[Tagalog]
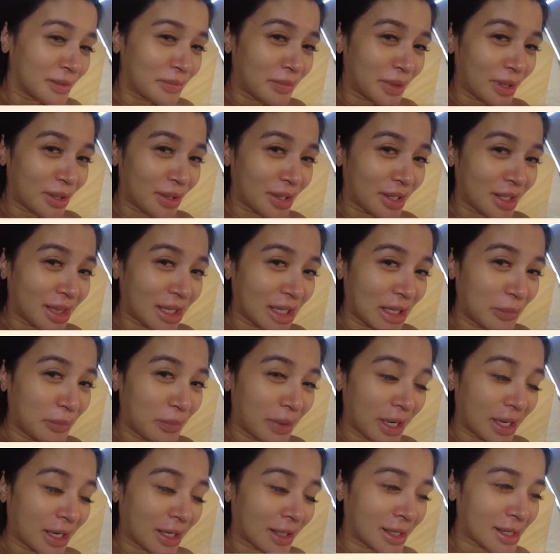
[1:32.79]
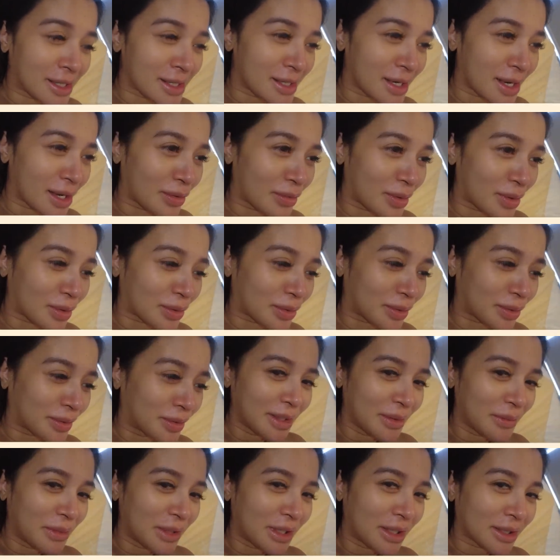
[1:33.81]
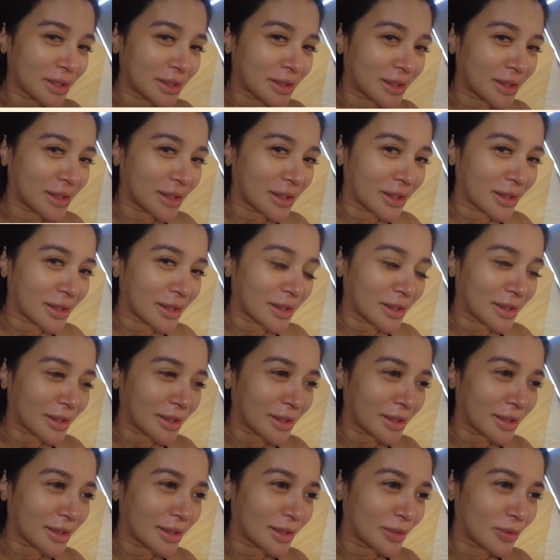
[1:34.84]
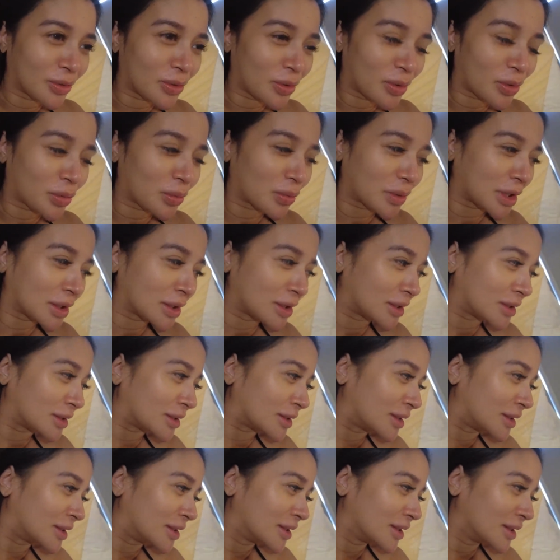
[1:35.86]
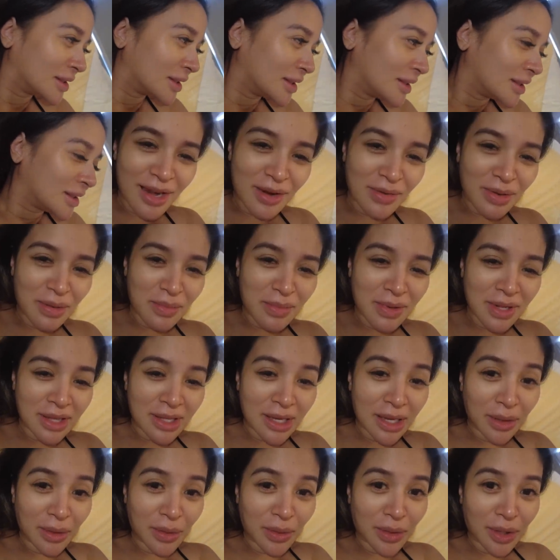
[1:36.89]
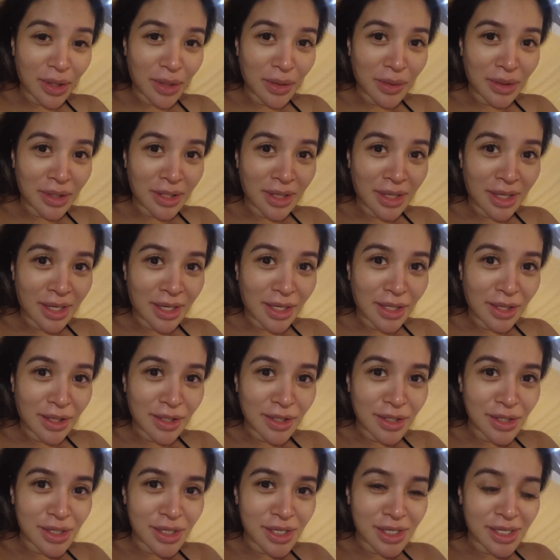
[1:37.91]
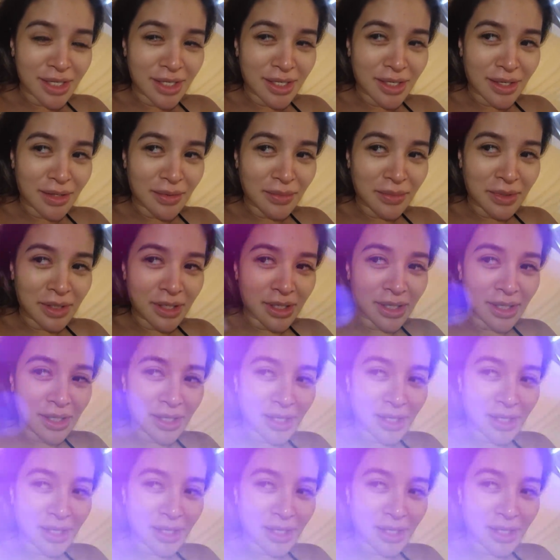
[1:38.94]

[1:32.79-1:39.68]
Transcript: Pero ang tibay ng asawa ko. Hindi mo lang siya na o-awkwardan. Anyway, baltaan ko kayo ulit later, sesams.